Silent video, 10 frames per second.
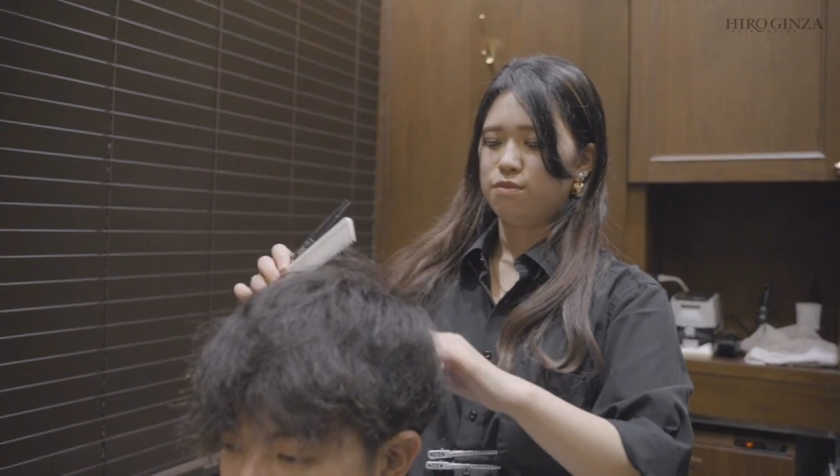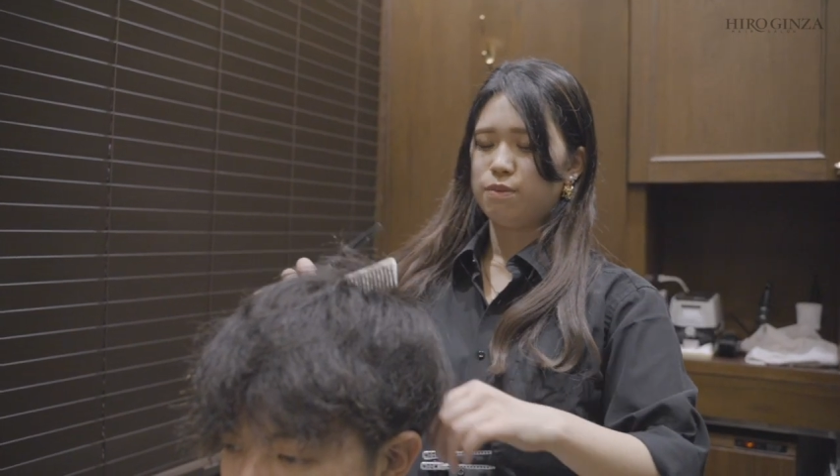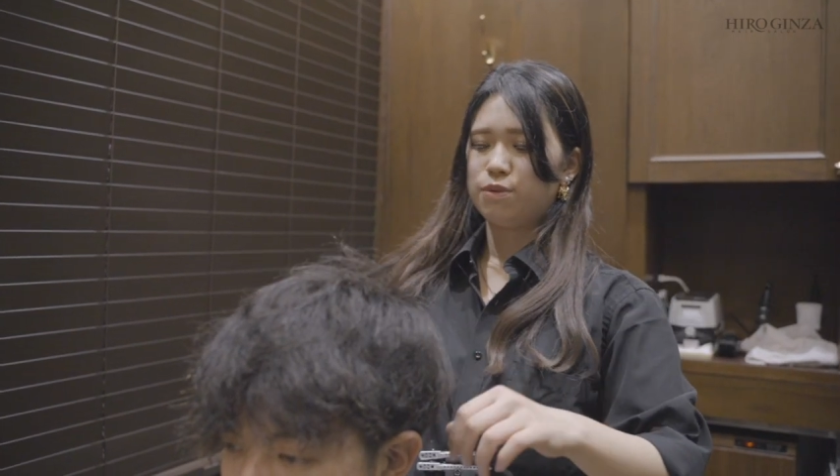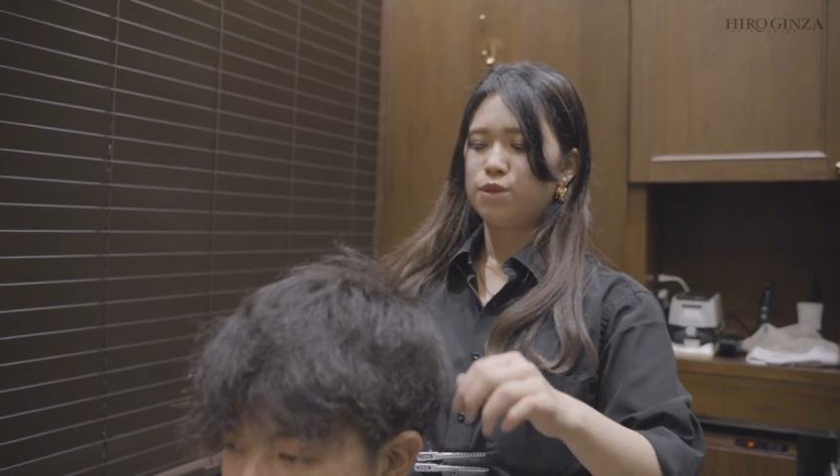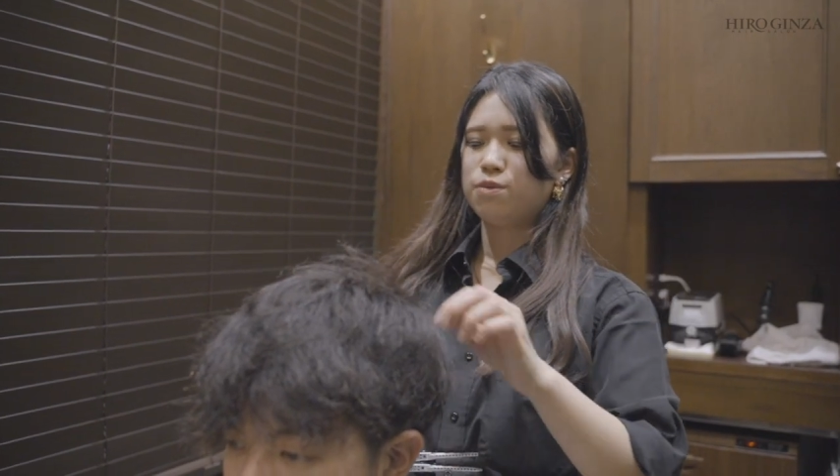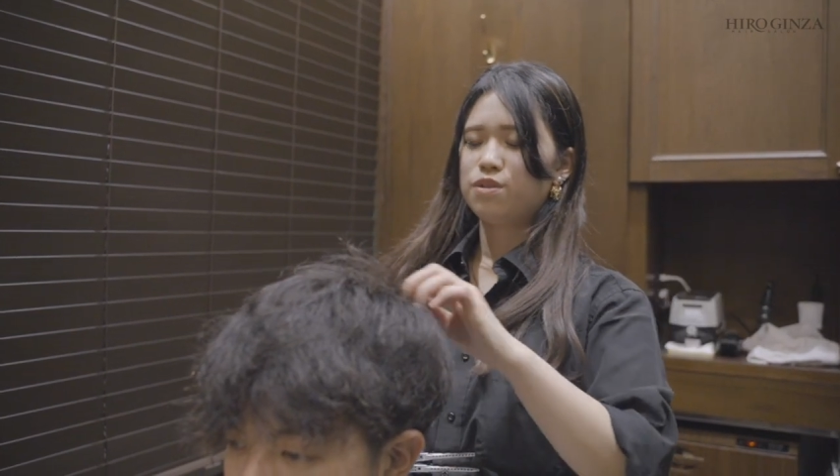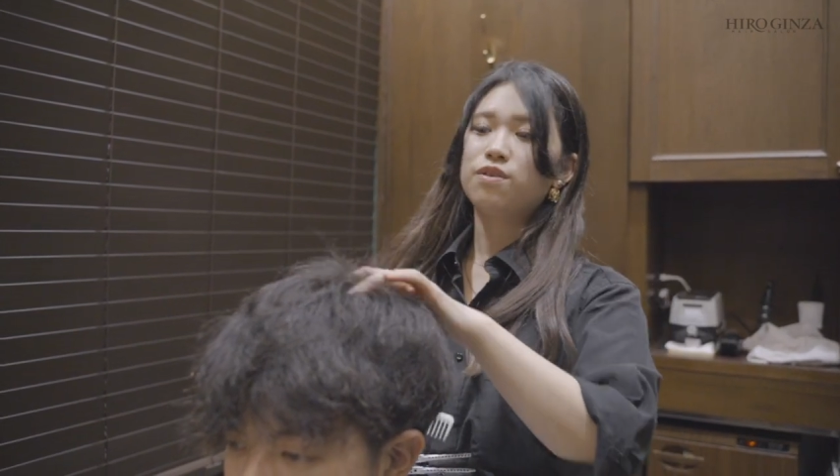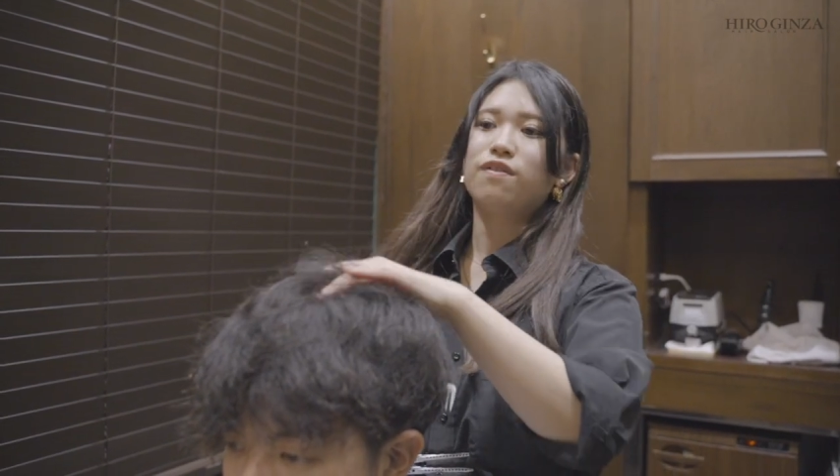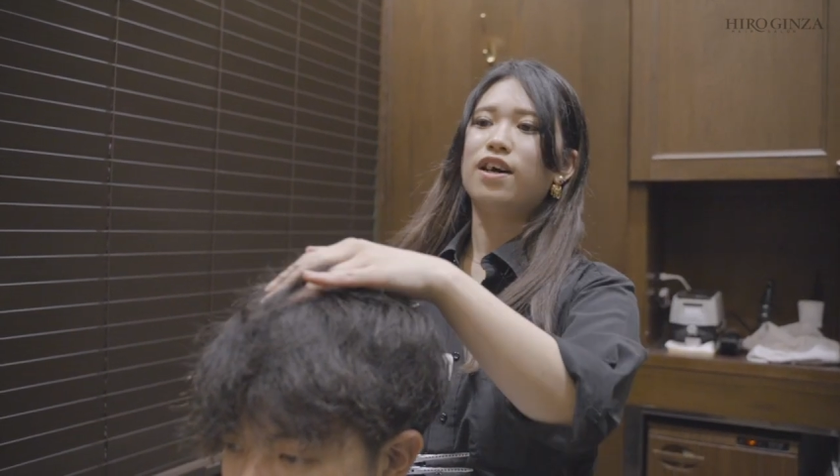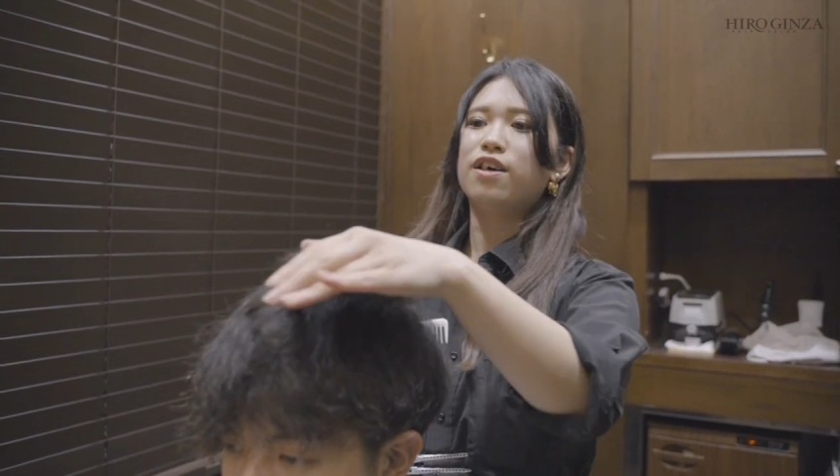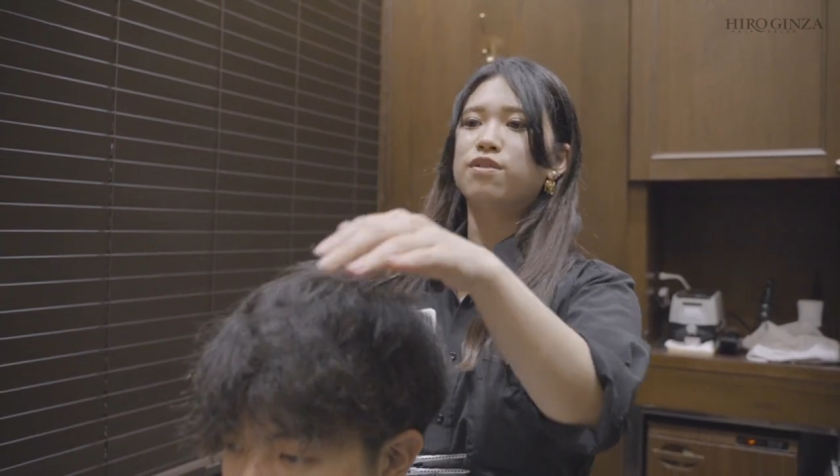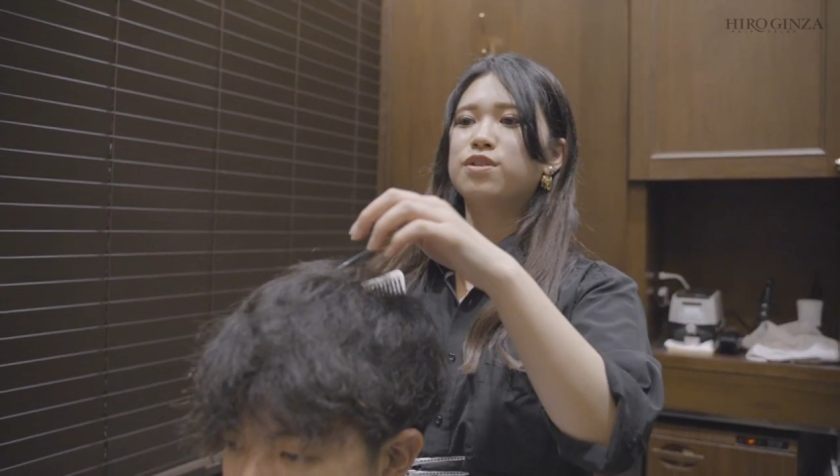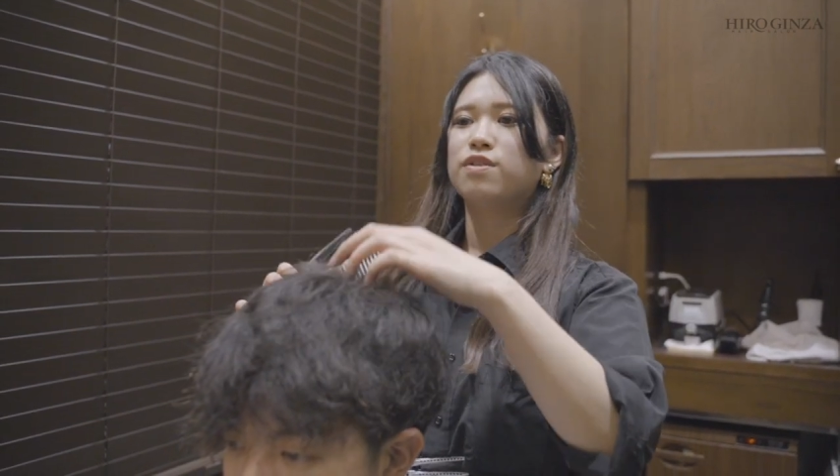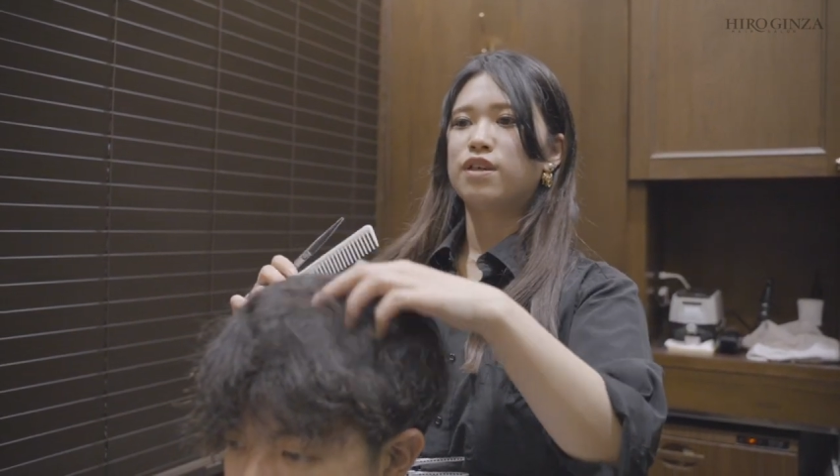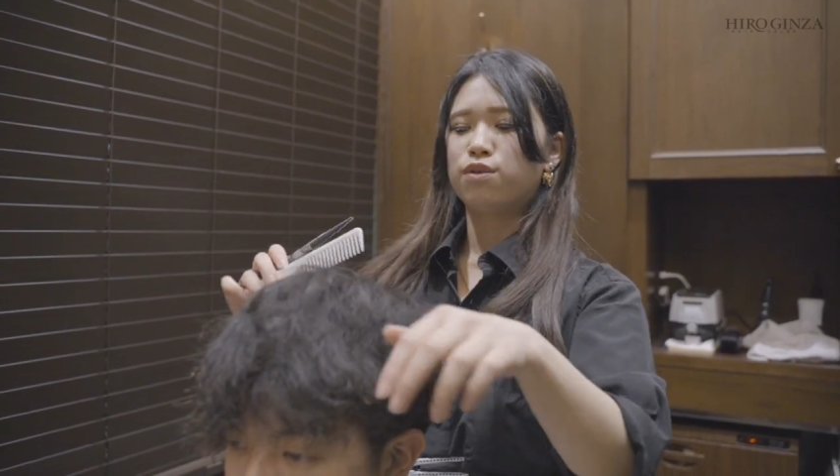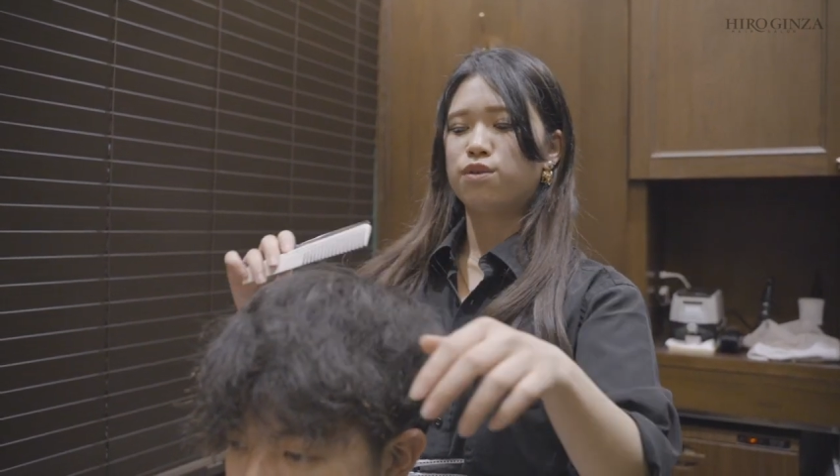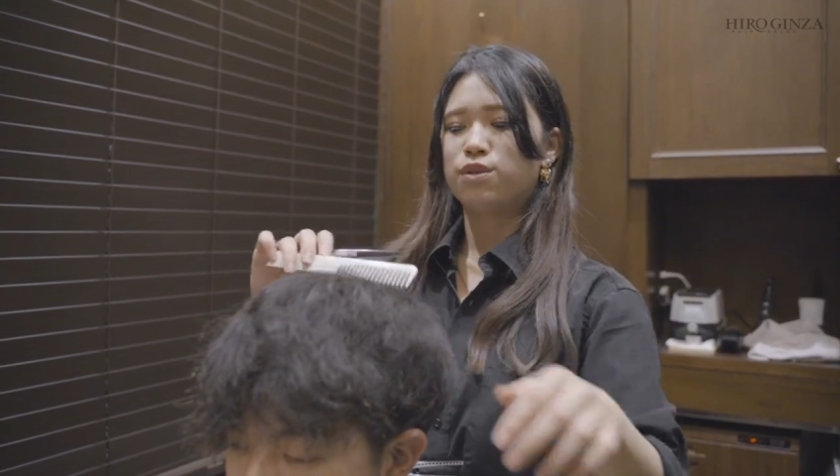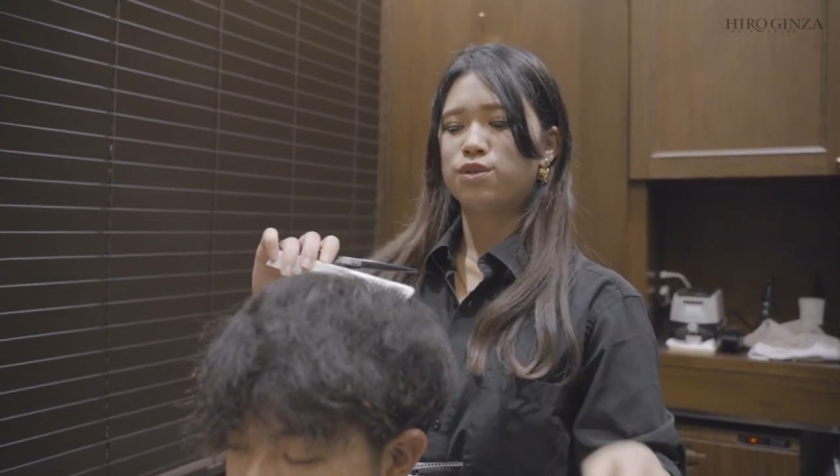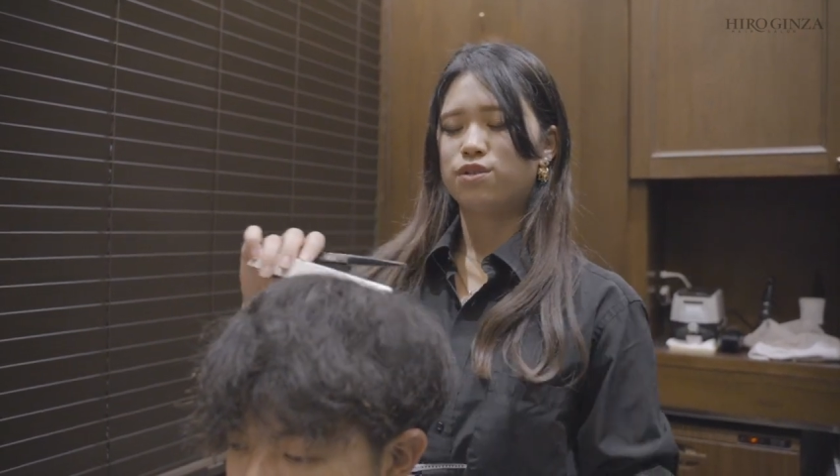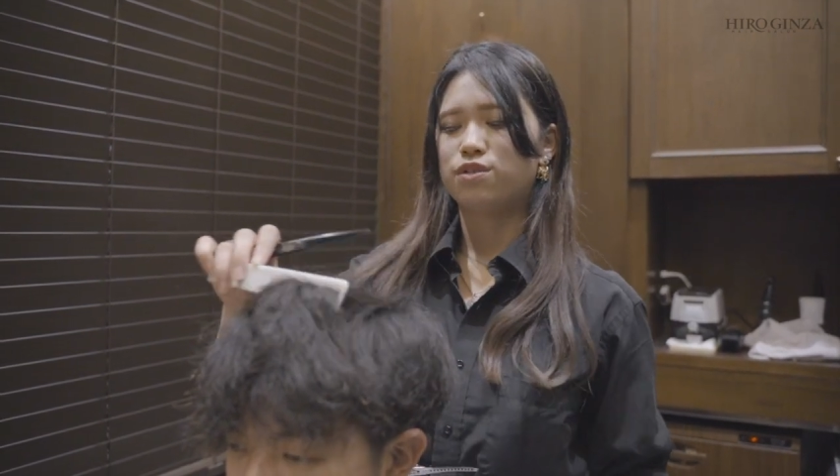もともとは本当は高
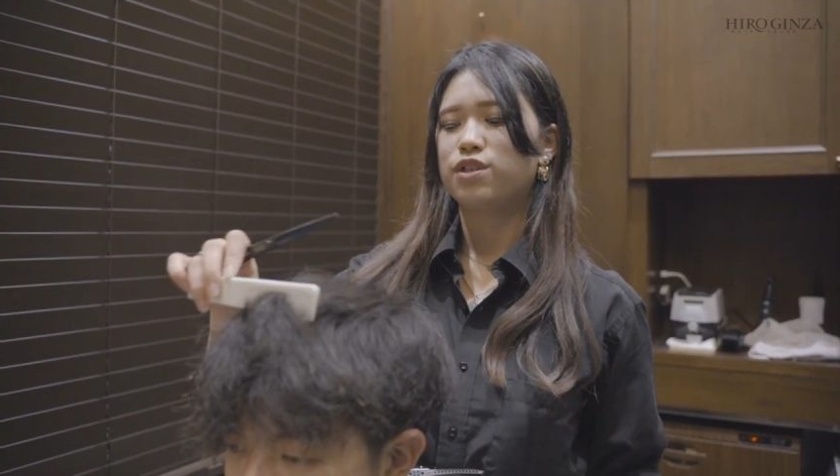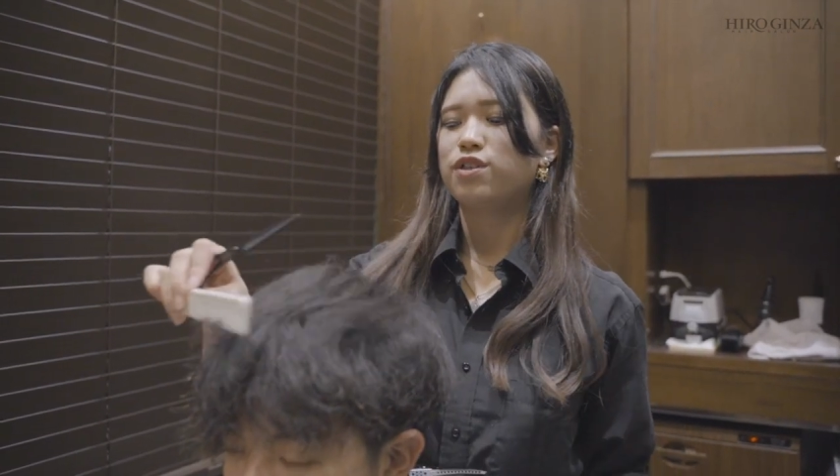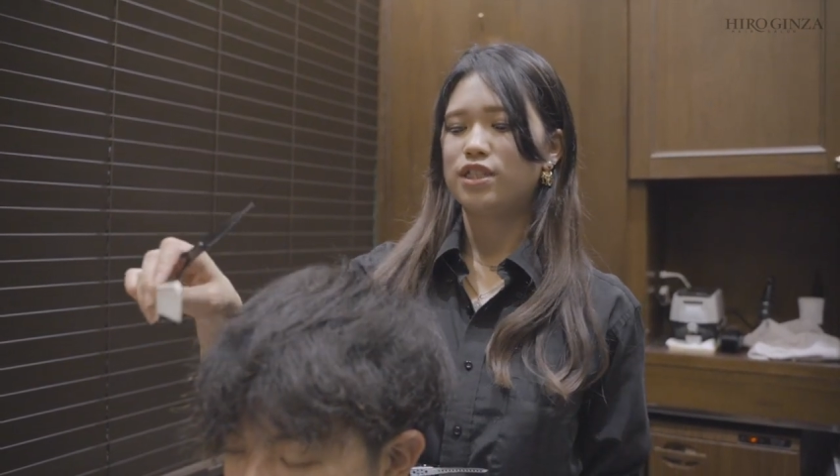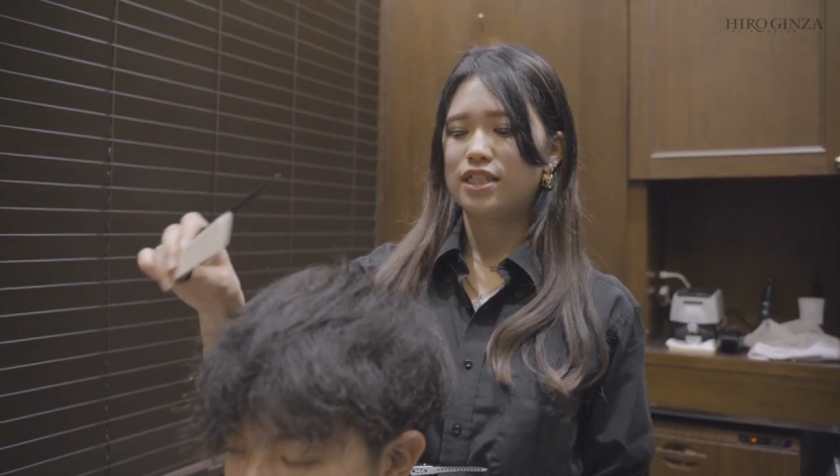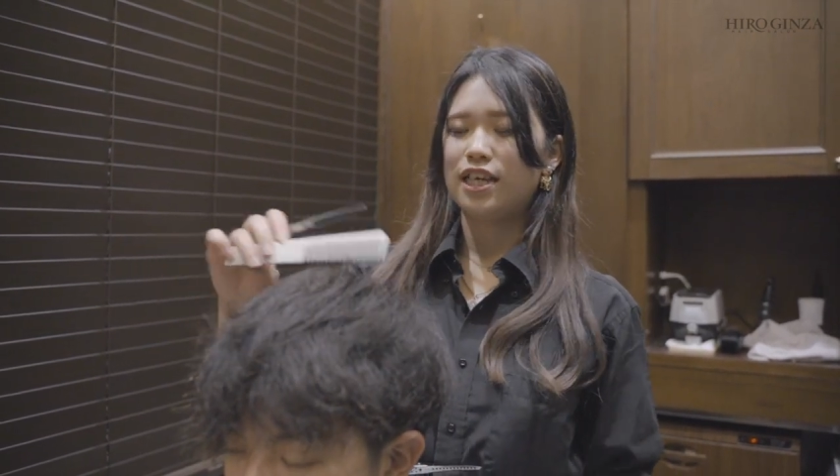校卒業し